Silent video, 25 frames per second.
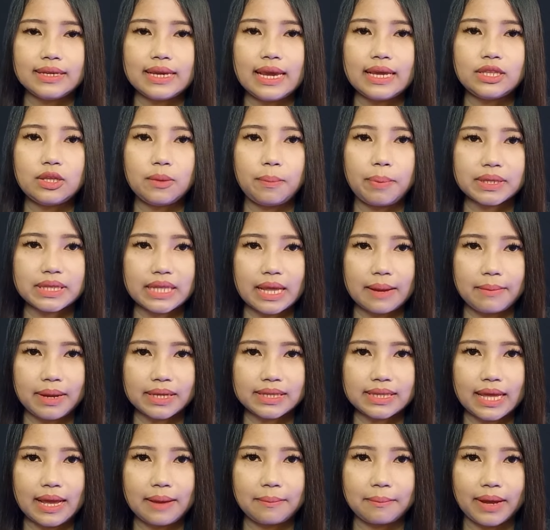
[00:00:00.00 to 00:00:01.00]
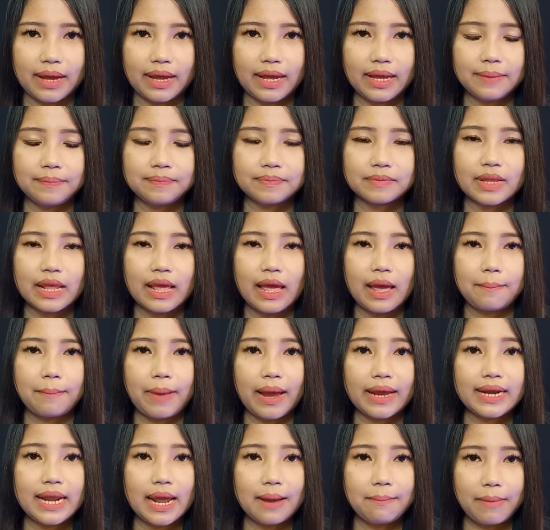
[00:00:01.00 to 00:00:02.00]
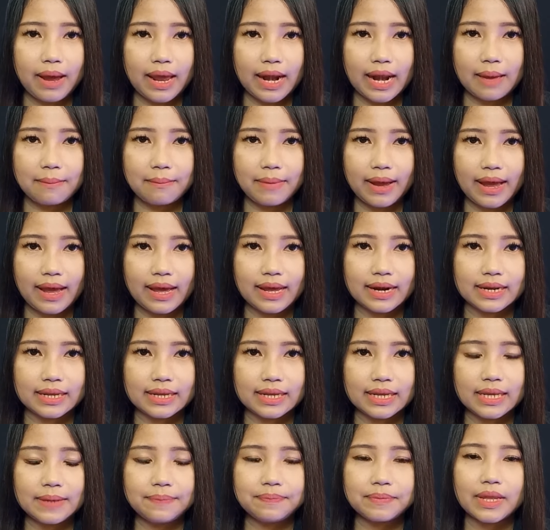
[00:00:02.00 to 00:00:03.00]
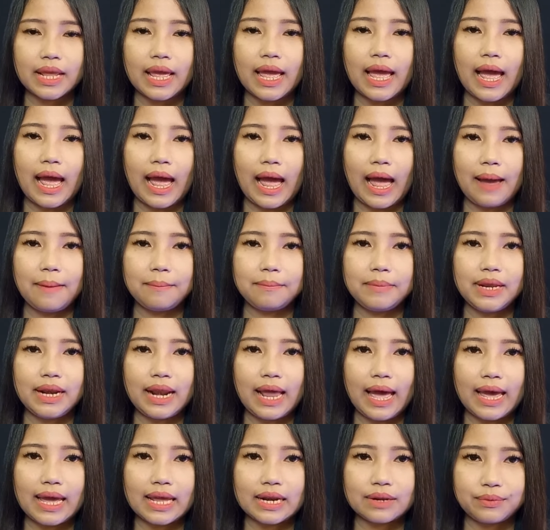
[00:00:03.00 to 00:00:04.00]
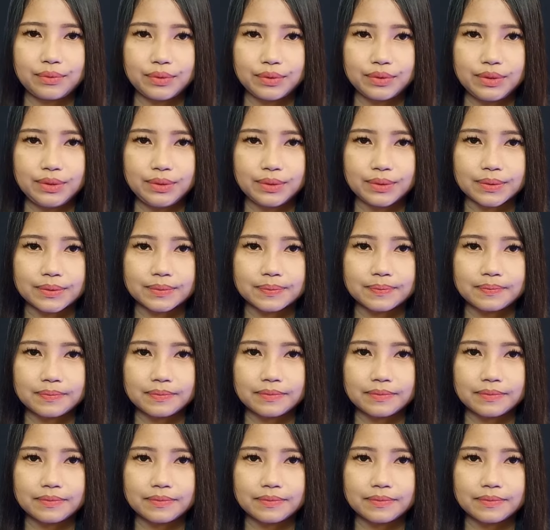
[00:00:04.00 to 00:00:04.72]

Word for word: yaitu pertama-tama pada malam hari ambil air wudhu,